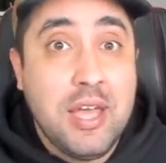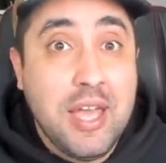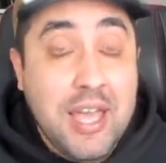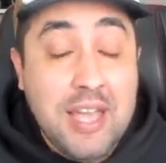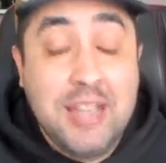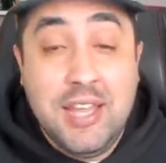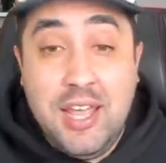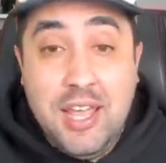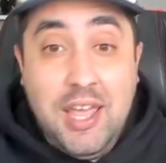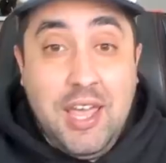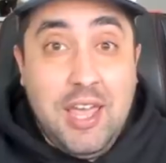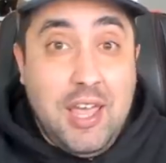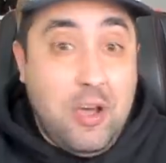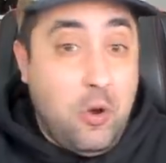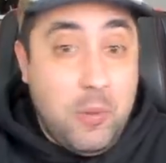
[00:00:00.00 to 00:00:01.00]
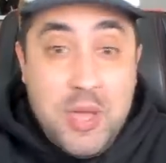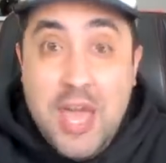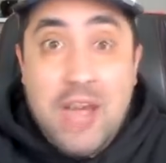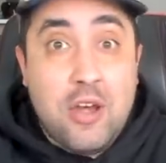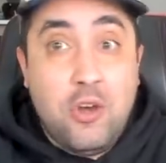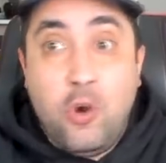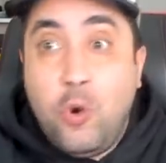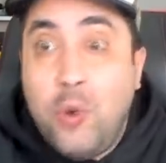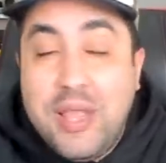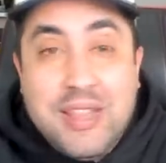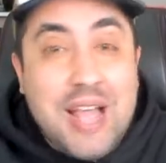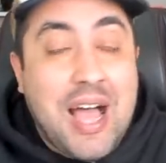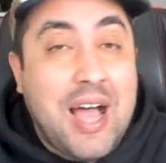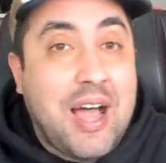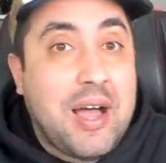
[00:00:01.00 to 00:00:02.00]
este gobierno o
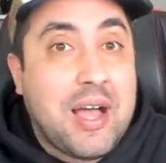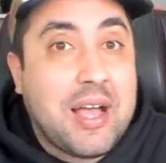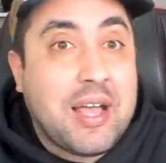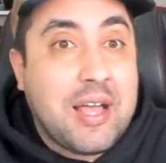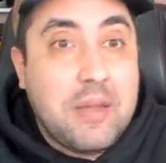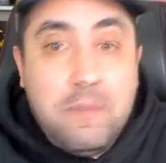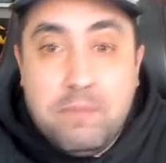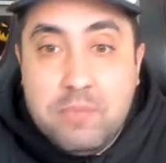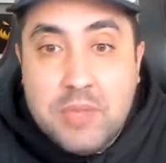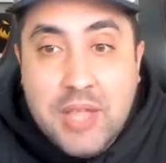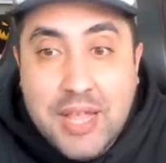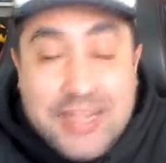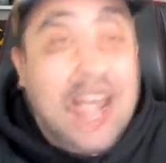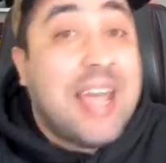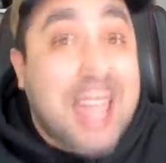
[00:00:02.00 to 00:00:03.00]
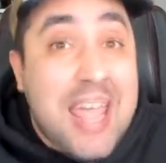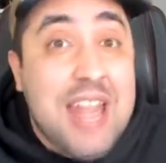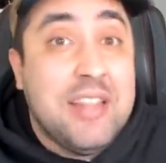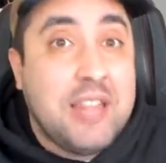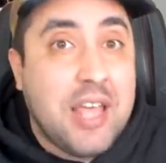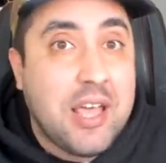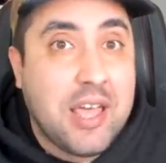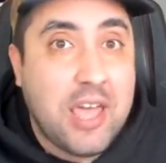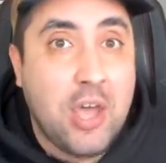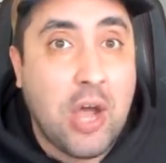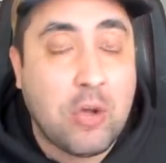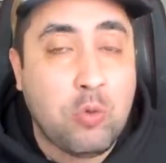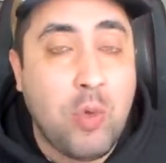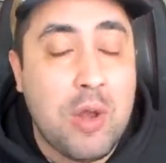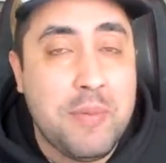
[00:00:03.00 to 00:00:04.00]
esta, esta gente que
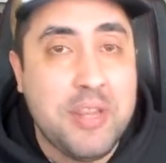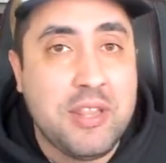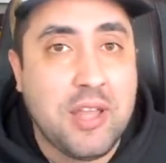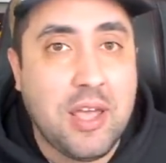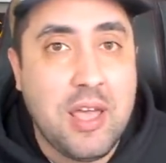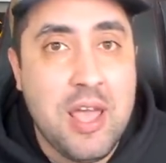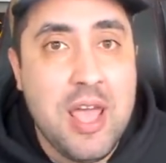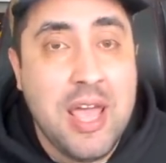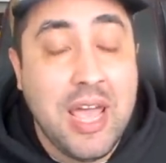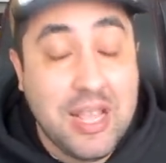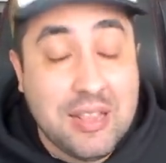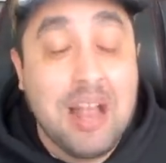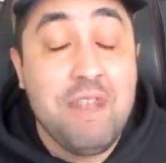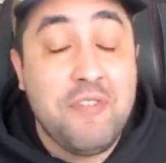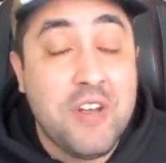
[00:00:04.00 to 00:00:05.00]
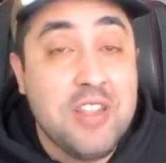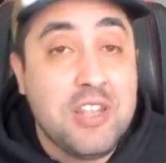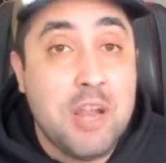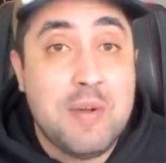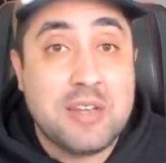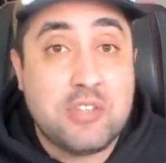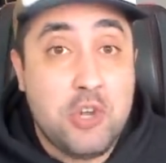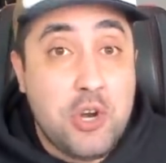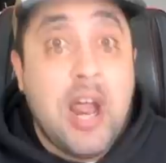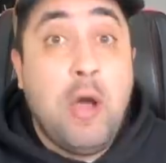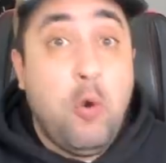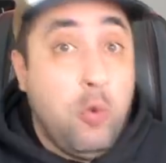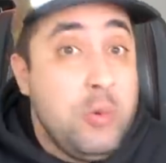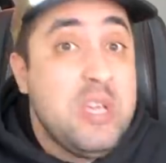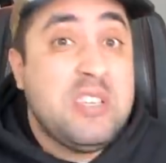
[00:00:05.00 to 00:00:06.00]
actualmente está al frente del Barcelona
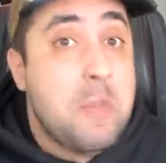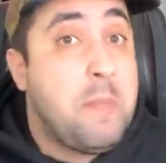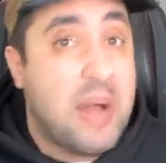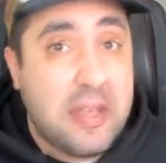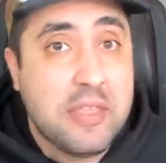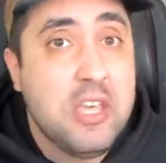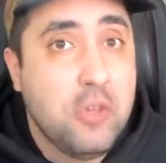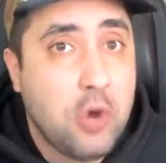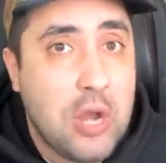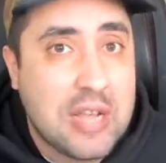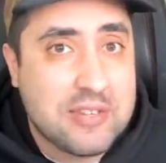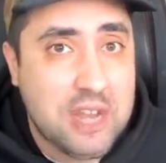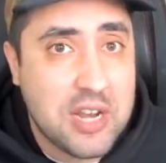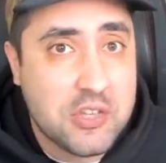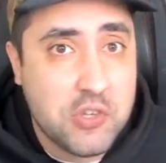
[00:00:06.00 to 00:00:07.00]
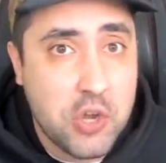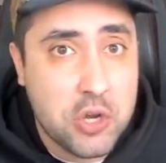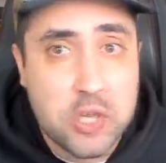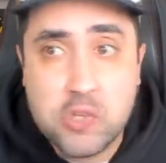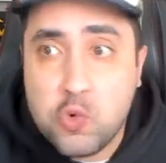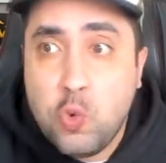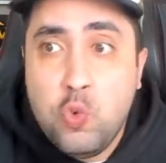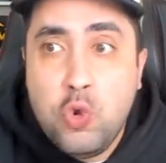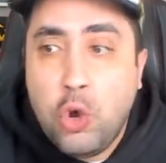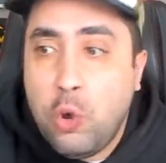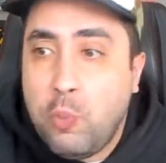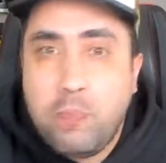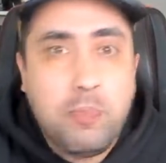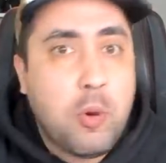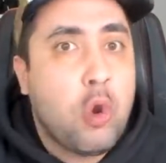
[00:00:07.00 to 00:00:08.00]
hubiese perdido las elecciones.
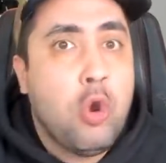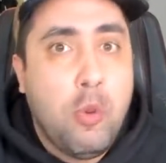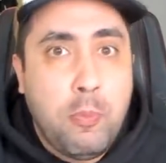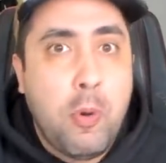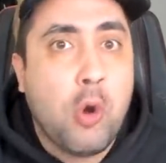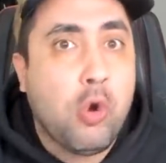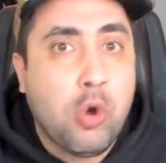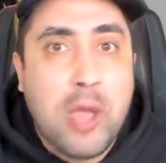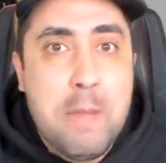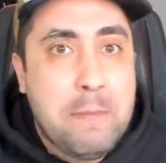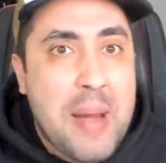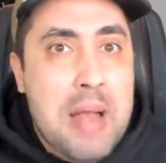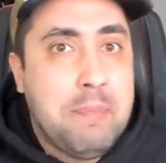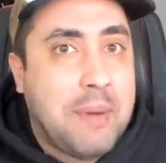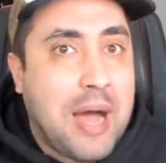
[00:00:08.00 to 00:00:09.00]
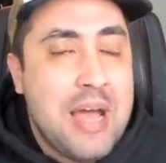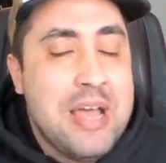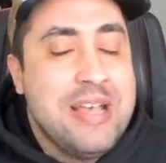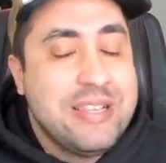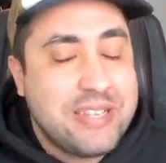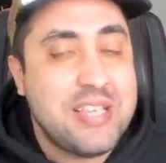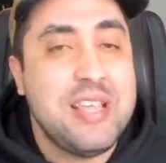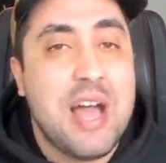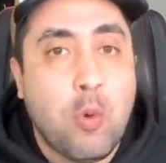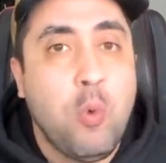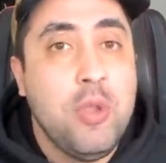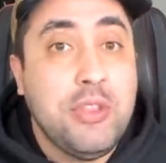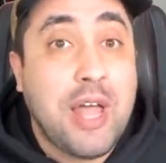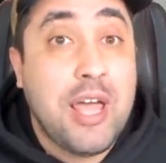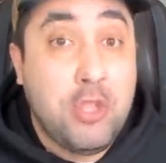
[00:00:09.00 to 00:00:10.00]
Uno, por lo poco que palpa, se da
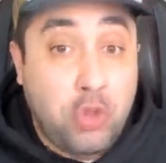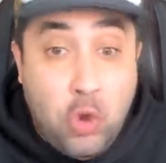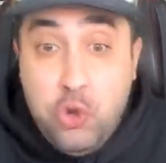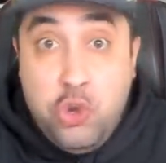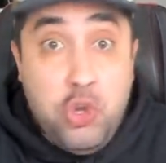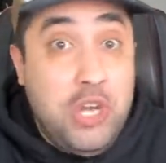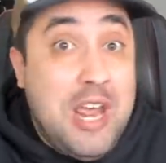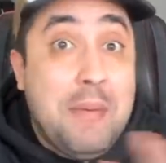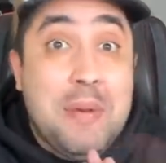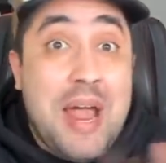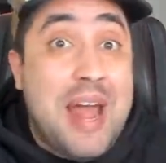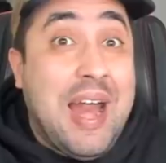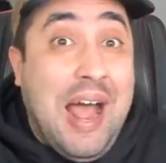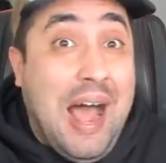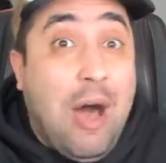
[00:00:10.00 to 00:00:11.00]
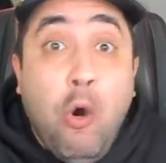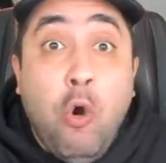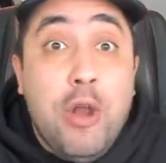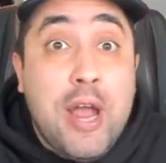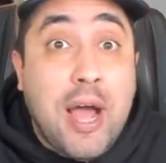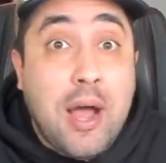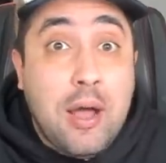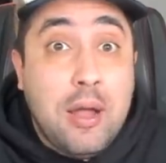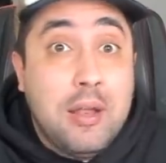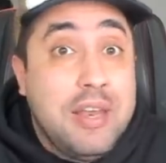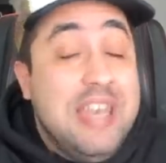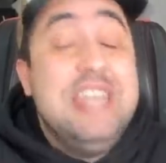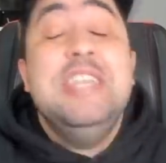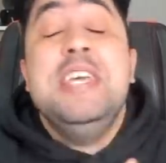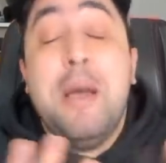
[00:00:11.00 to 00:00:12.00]
cuenta de esto. Ni hablar ahora.
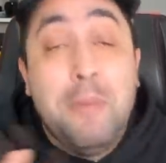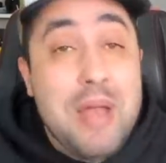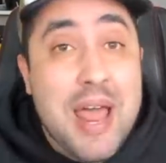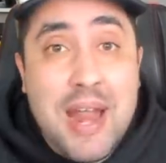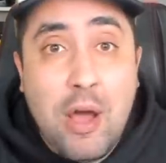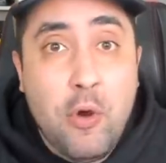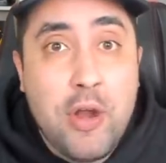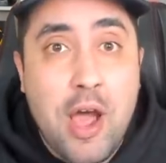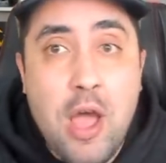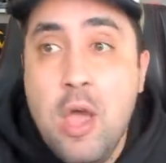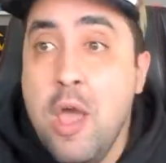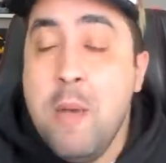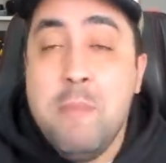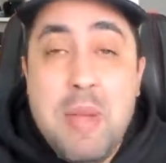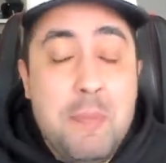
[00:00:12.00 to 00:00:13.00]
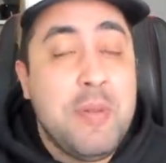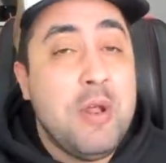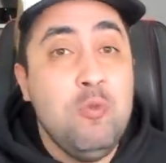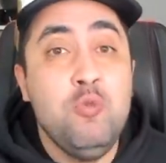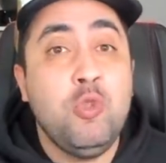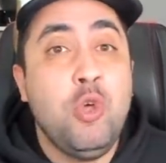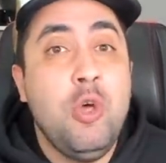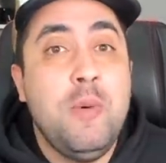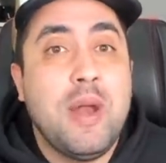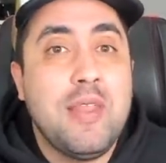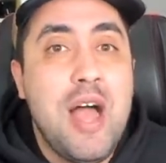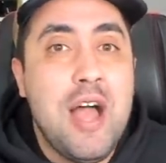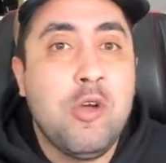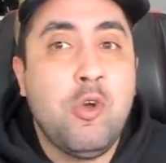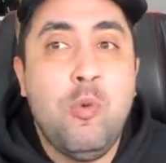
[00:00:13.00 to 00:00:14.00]
Ni hablar ahora. Me pregunto de
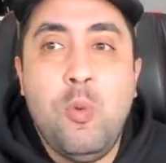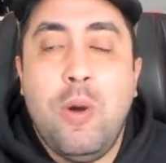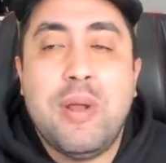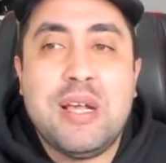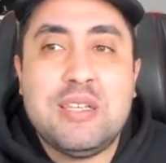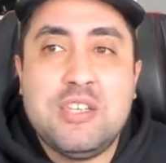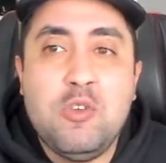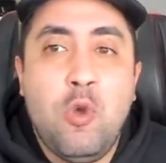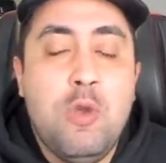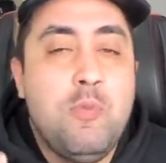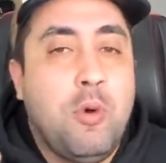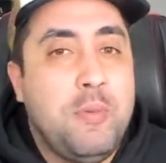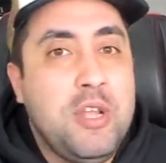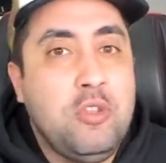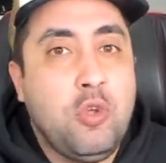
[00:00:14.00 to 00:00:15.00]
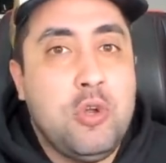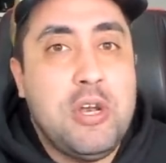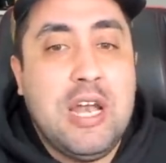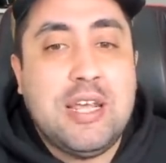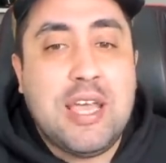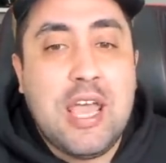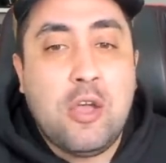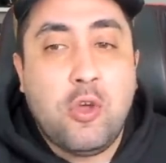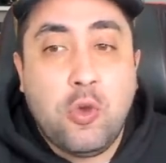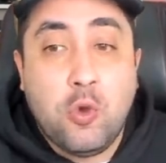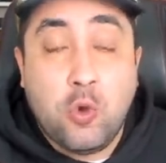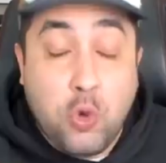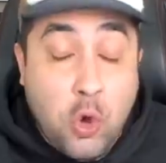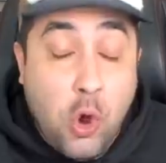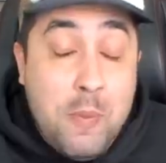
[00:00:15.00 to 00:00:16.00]
verdad cómo habrá sido el momento en el que
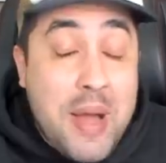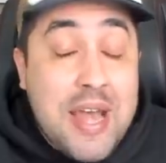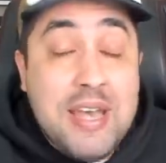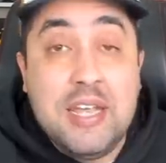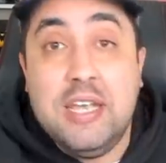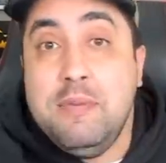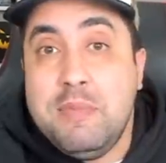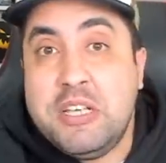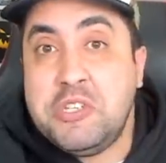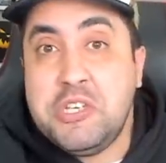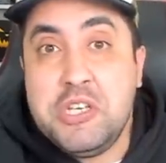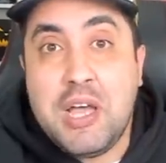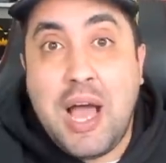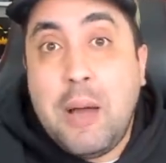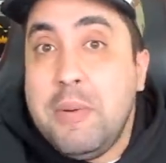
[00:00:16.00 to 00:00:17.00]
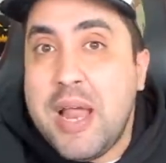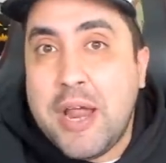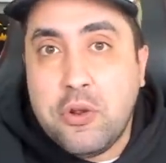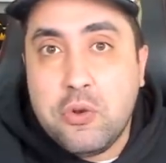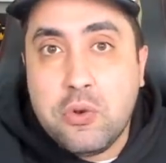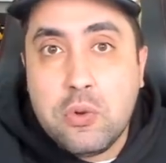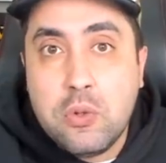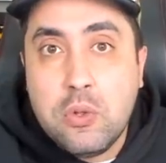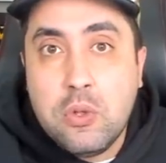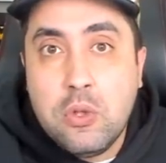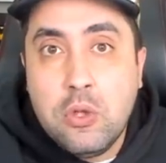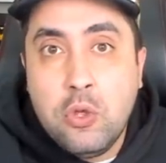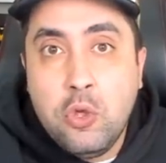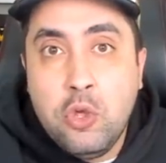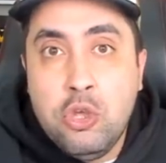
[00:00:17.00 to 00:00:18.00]
Coman y Messi hablaron.
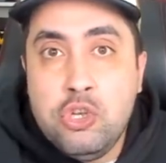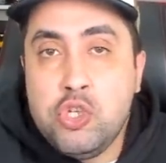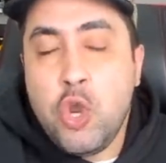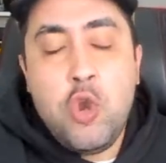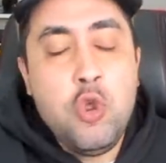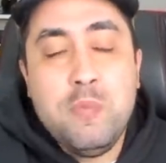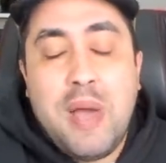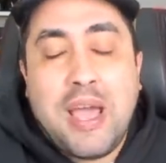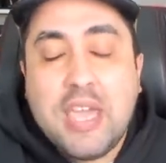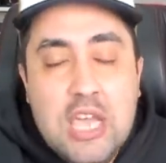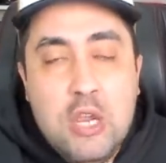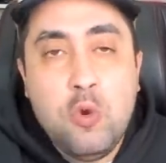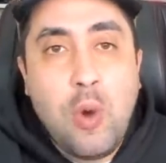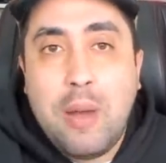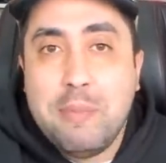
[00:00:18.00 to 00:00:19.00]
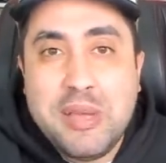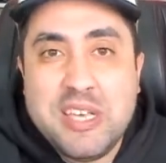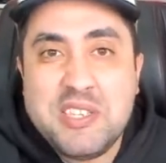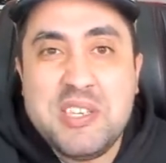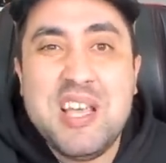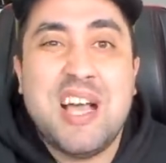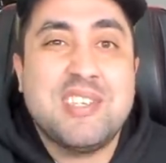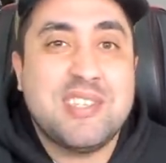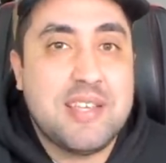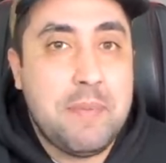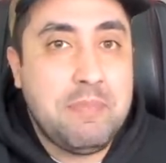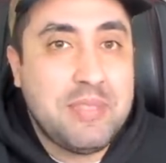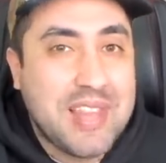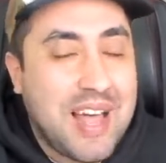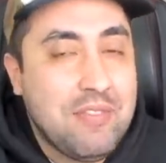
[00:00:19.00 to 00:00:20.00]
Yo no imagino a Messi
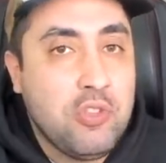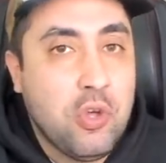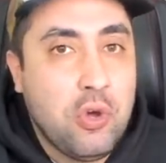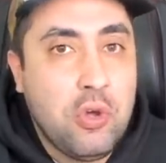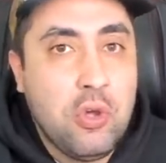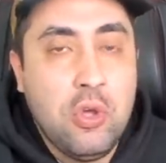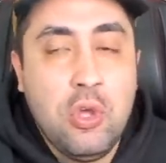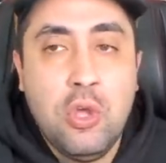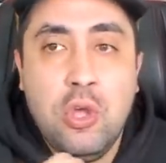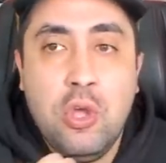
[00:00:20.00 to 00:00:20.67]
aceptando